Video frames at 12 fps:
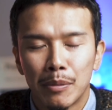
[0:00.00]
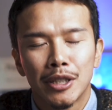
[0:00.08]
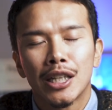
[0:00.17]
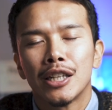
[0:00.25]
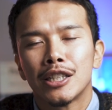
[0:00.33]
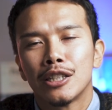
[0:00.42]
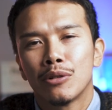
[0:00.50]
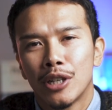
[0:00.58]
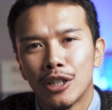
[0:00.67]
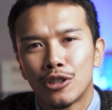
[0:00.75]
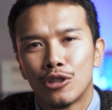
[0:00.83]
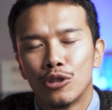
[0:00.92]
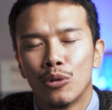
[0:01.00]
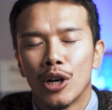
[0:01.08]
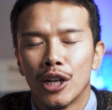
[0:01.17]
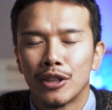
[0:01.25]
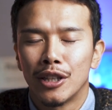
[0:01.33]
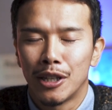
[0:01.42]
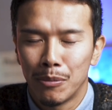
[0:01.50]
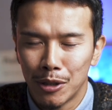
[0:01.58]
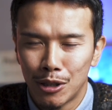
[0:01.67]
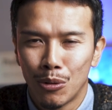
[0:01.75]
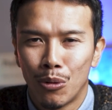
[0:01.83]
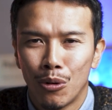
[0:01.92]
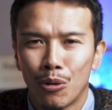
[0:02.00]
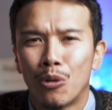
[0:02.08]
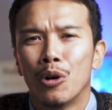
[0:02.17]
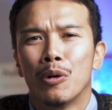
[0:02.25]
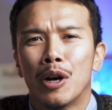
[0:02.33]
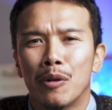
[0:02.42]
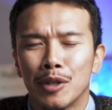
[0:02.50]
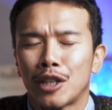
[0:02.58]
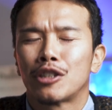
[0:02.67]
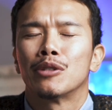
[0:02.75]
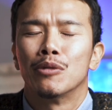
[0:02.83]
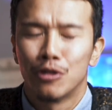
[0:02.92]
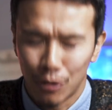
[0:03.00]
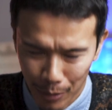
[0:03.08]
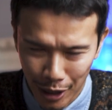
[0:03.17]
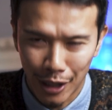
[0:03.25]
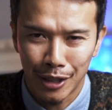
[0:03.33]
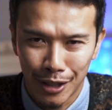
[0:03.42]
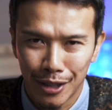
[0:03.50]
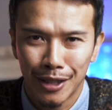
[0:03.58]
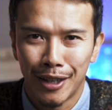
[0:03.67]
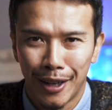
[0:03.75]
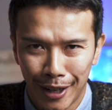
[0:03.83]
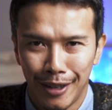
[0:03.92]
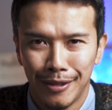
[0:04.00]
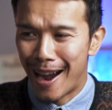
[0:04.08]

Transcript: まあ、最新のね注意を払っていきましょうこれは私も含めてですはい。